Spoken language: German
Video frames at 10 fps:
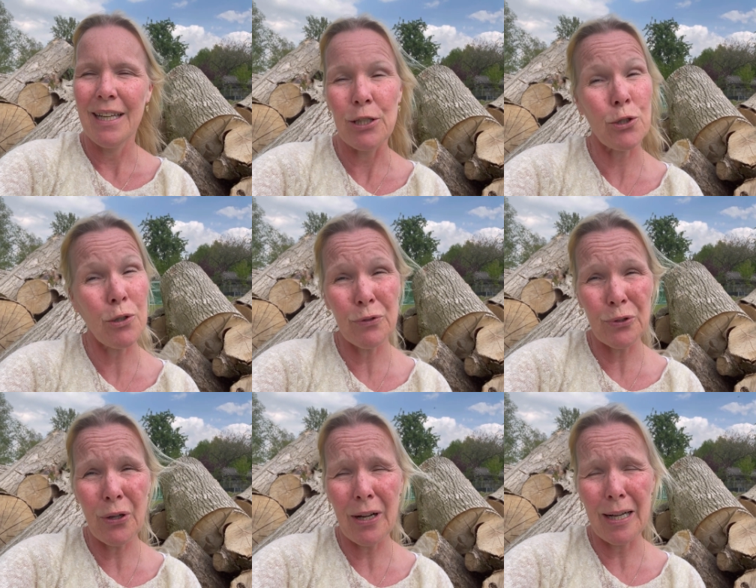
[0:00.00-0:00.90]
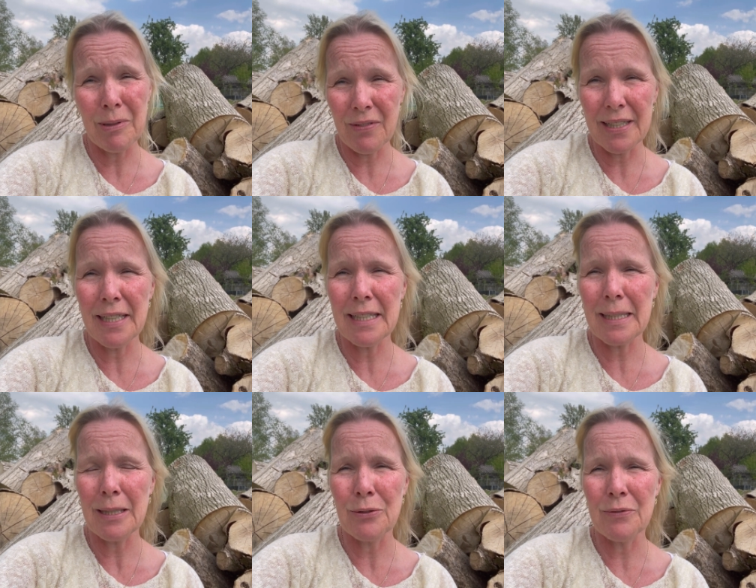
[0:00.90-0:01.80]
Ich hoffe doch, aber wenn
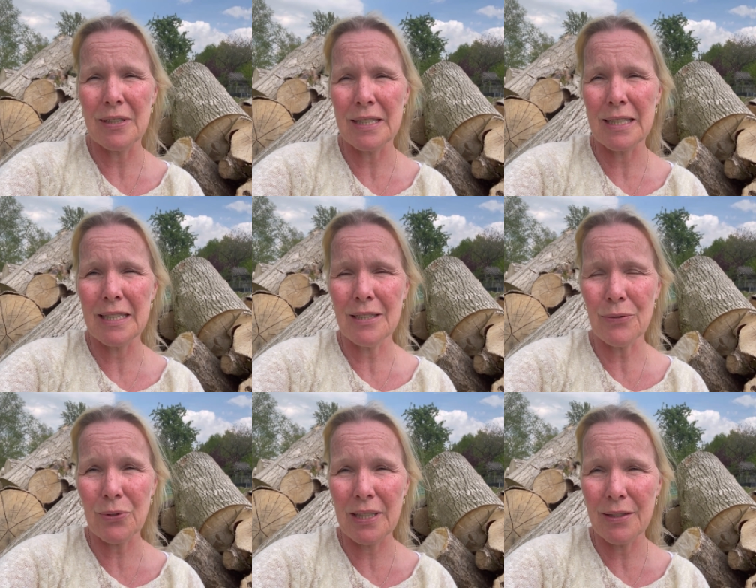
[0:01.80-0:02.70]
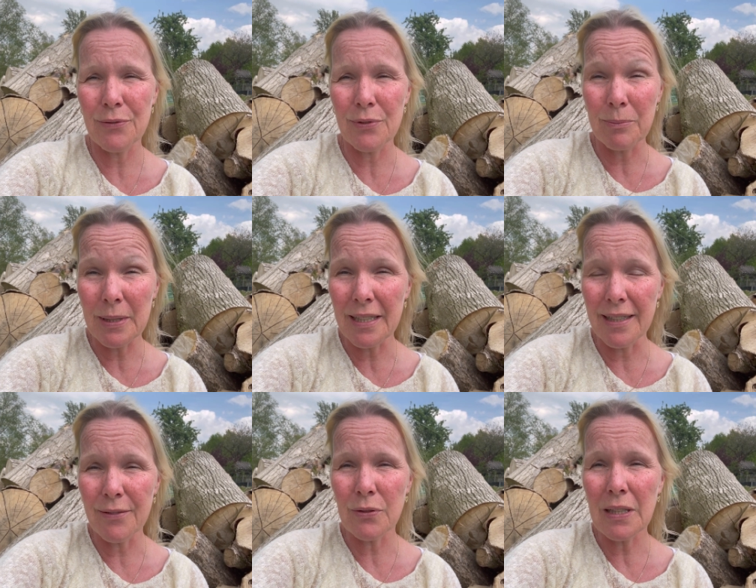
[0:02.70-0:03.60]
nicht und wenn es dir so geht wie
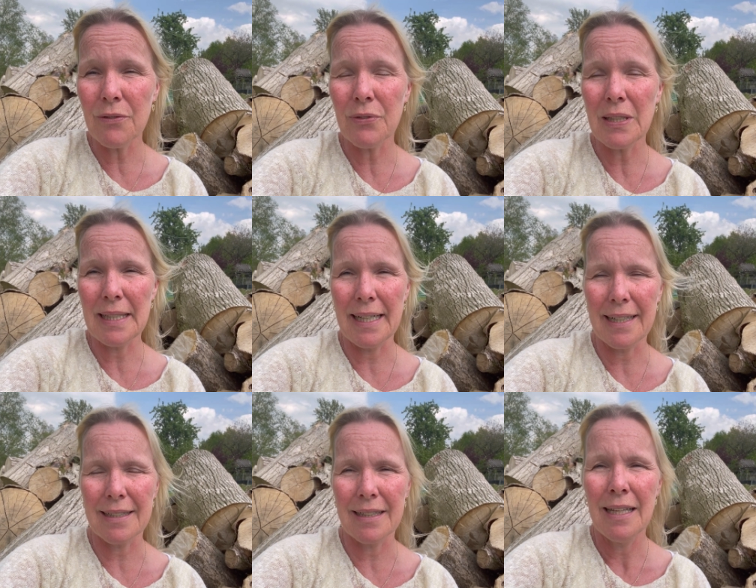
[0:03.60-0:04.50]
mir viele, viele Jahre,